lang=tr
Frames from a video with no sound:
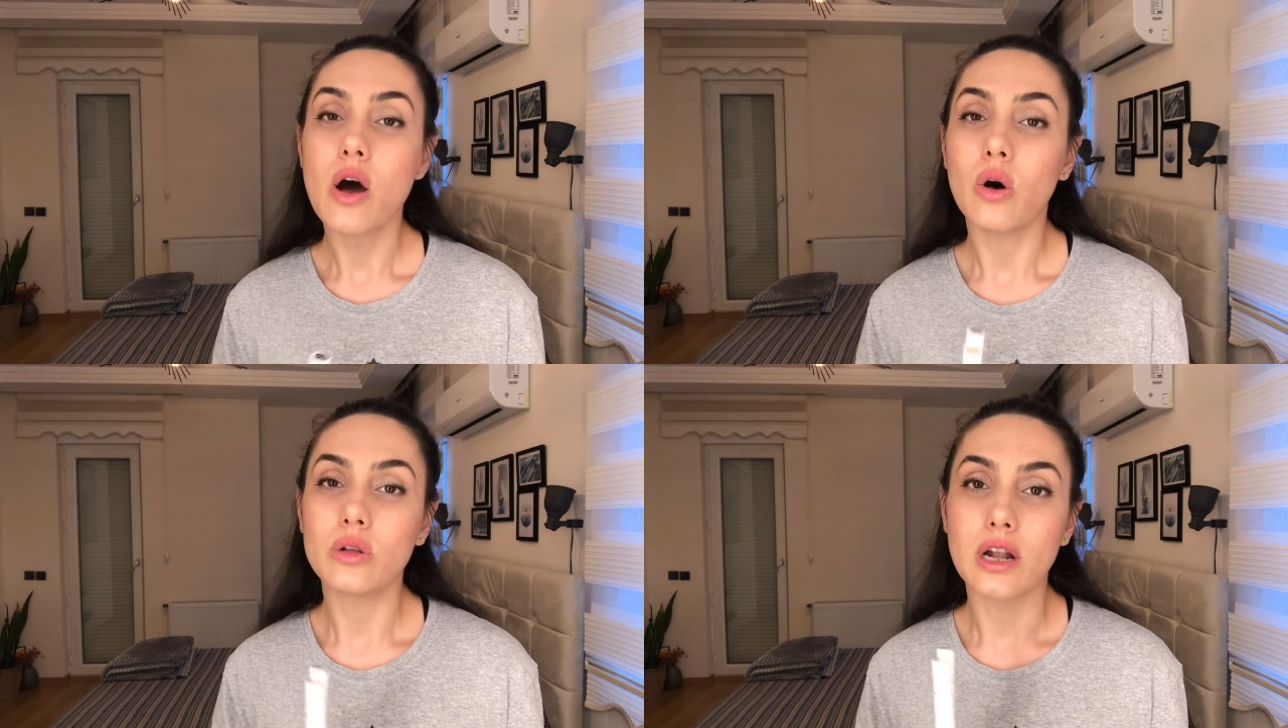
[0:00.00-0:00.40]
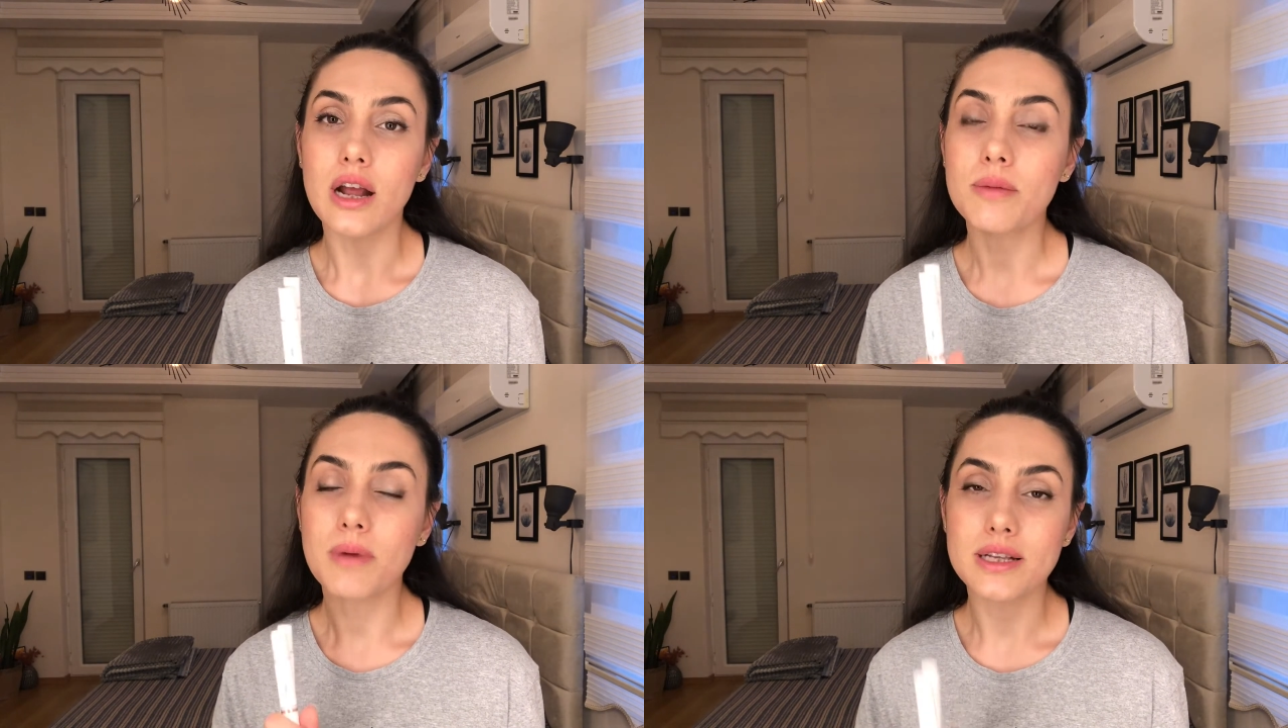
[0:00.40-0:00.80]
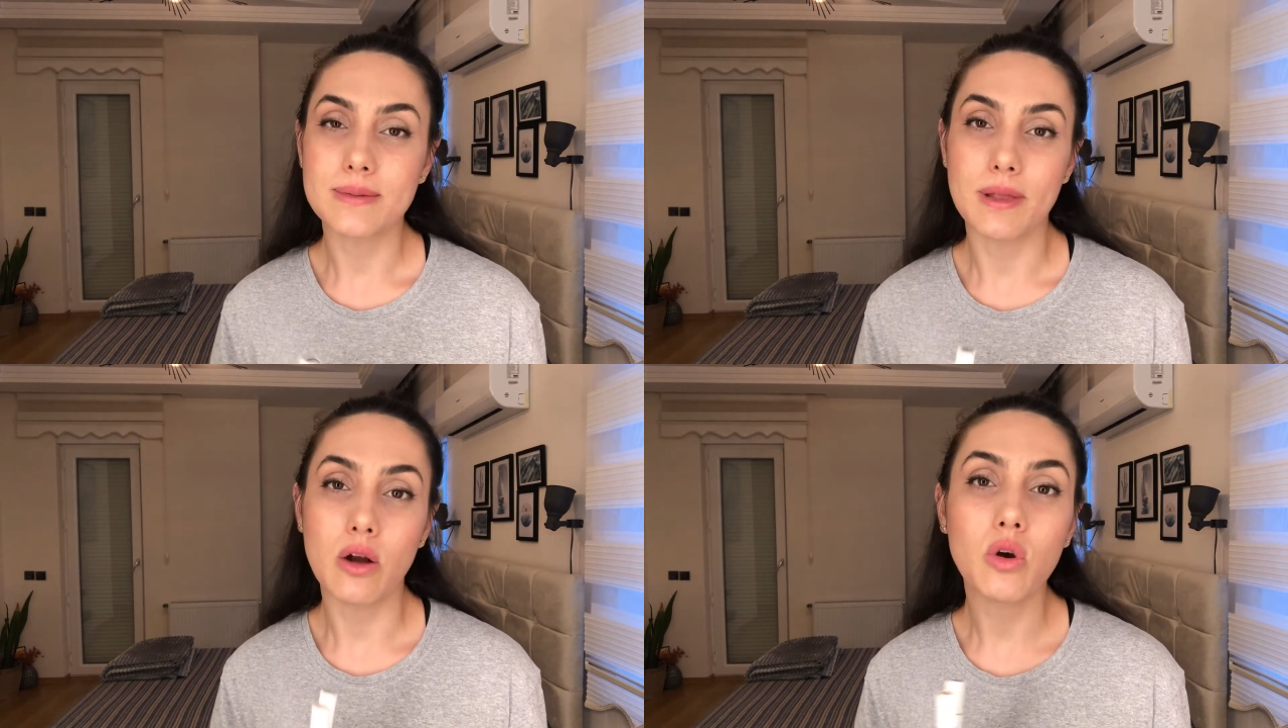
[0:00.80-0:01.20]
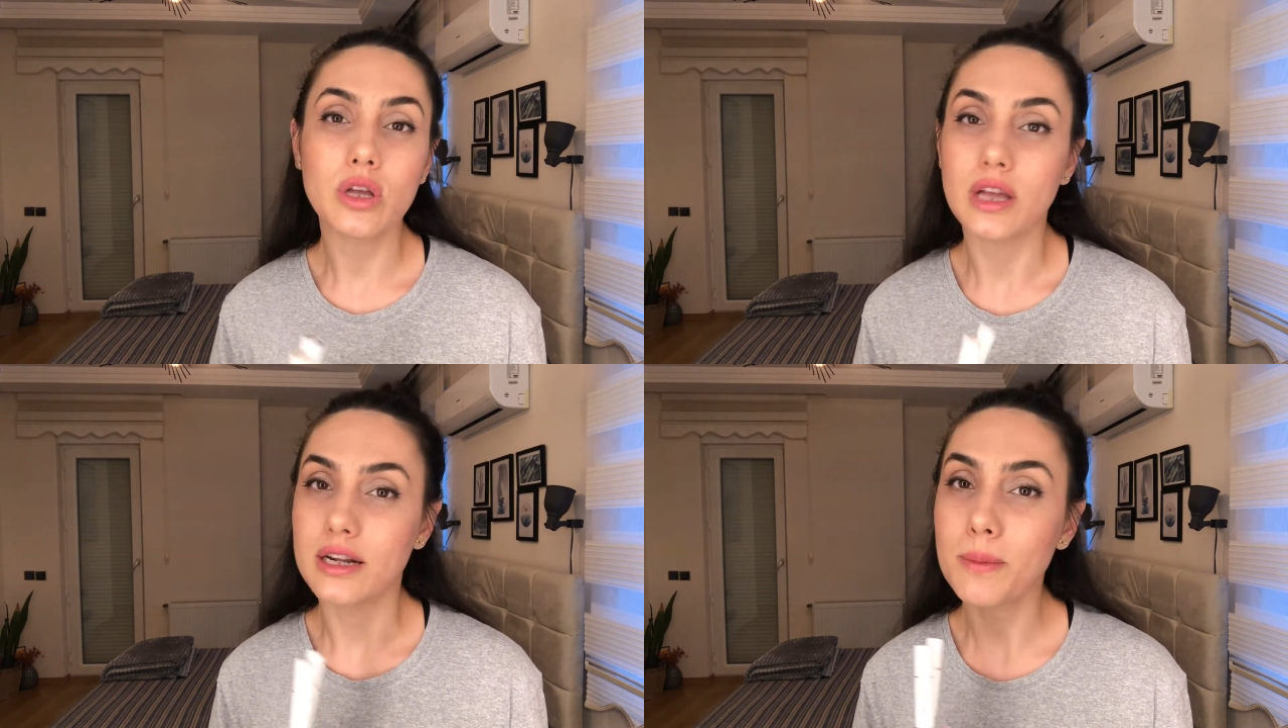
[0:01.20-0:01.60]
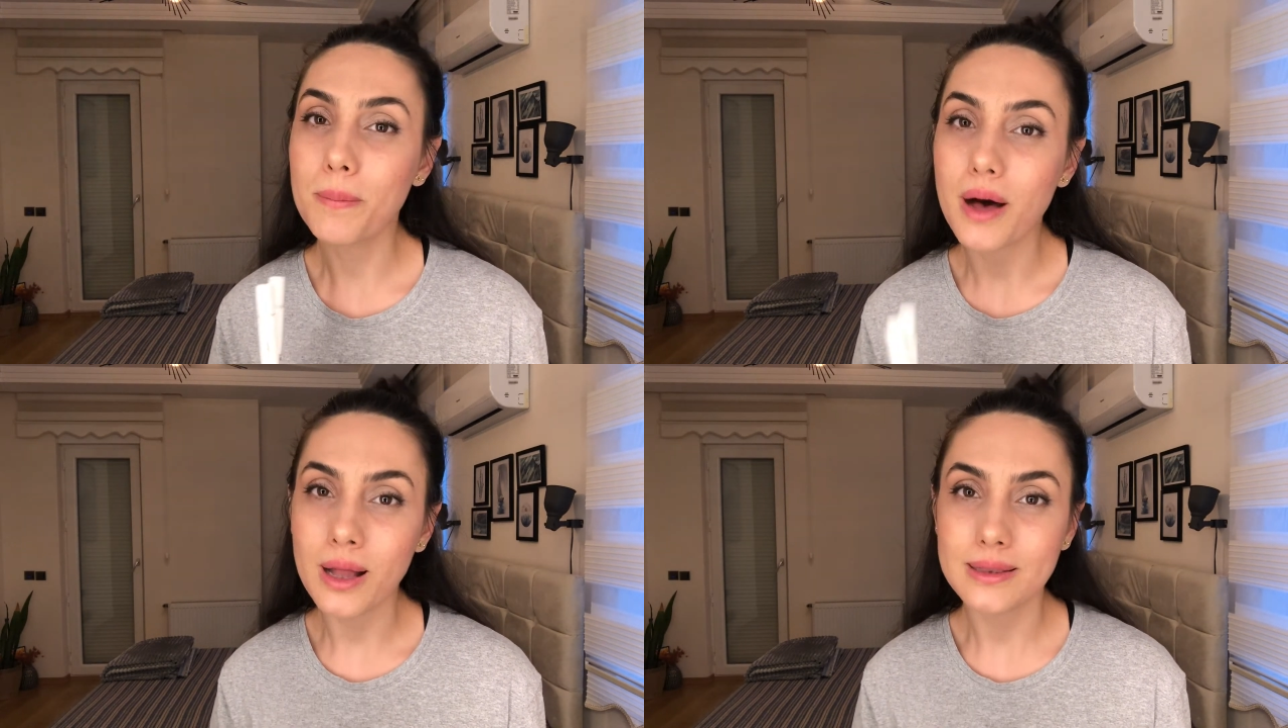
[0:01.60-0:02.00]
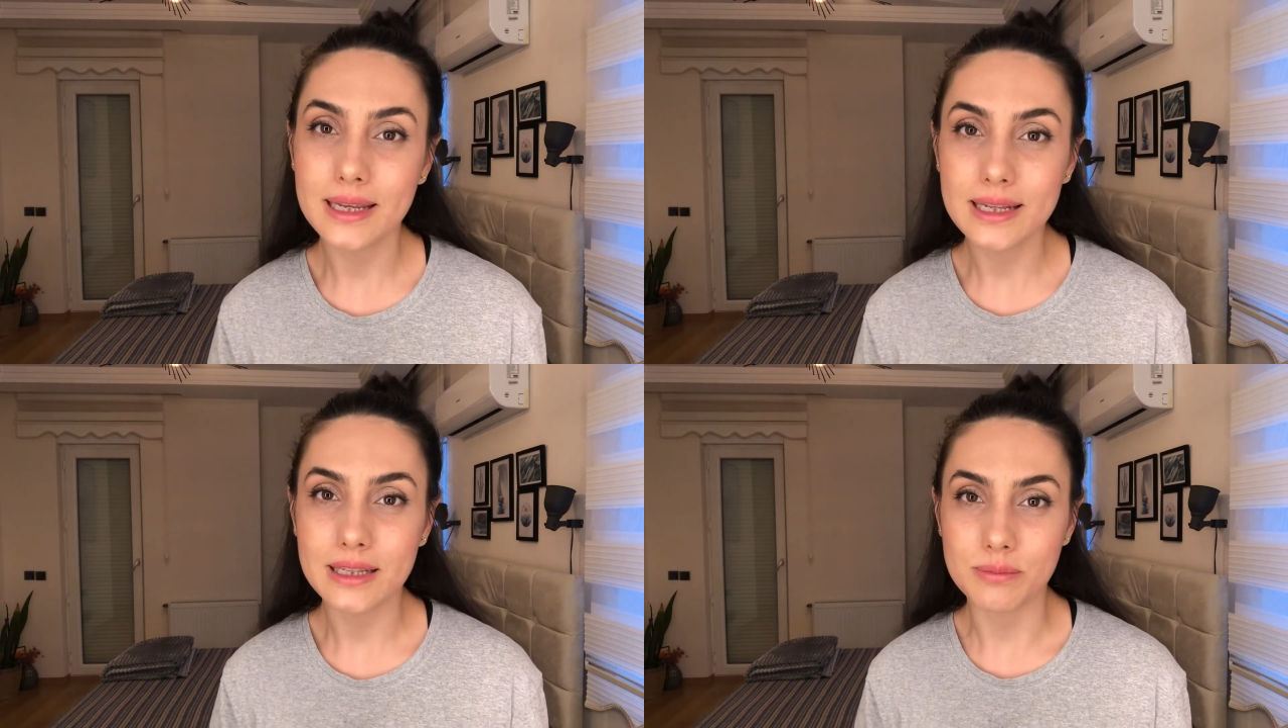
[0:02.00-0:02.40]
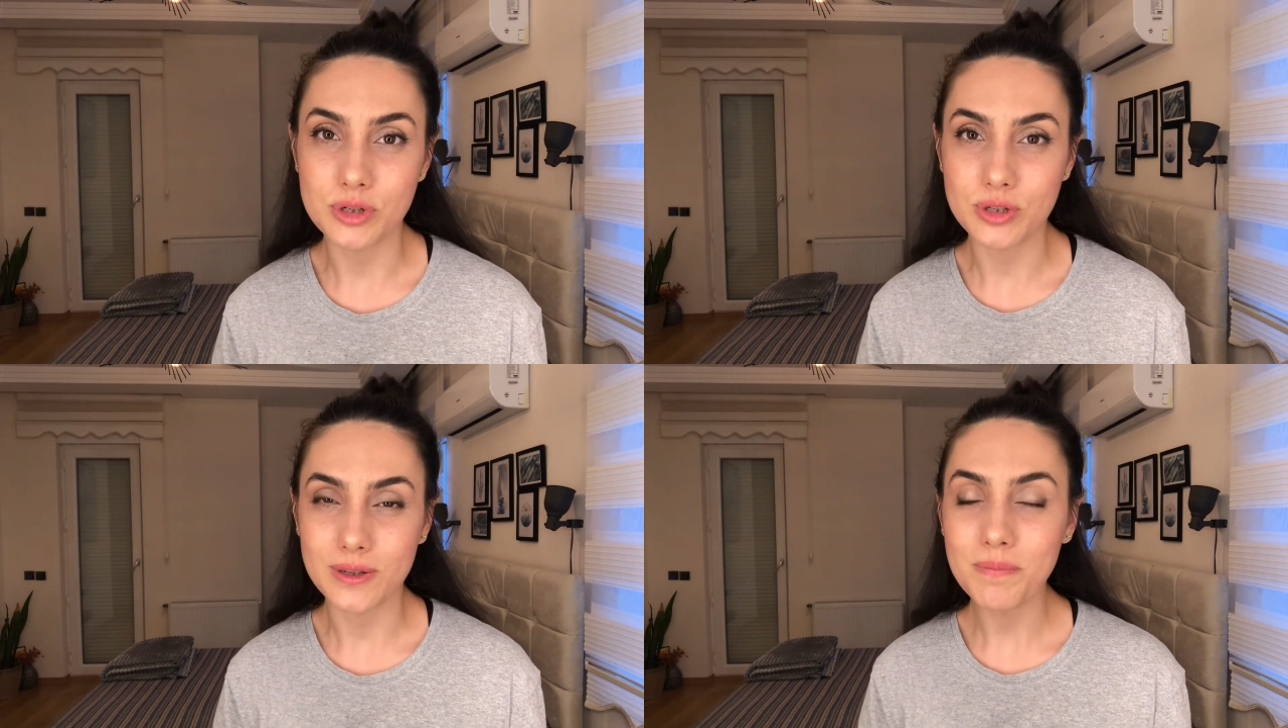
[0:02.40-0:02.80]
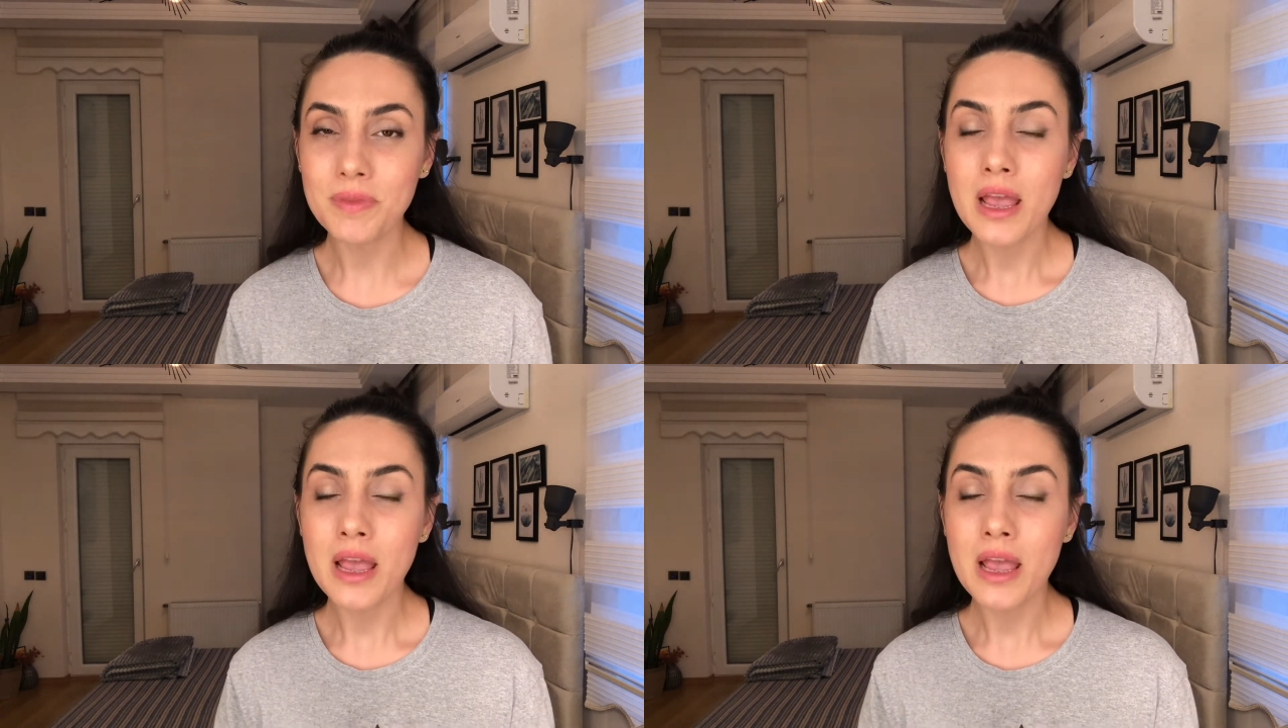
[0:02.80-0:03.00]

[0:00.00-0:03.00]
olarak malzemeler o kadar da pahalı değil demişti.